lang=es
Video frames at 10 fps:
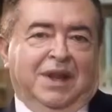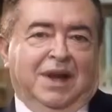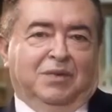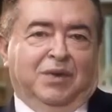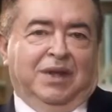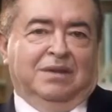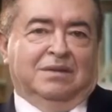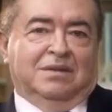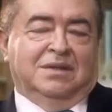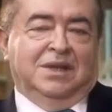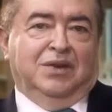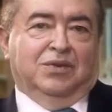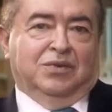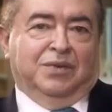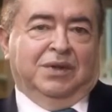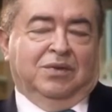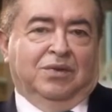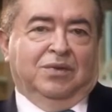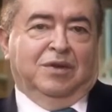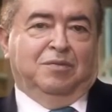de la UNED, sino sobre todo y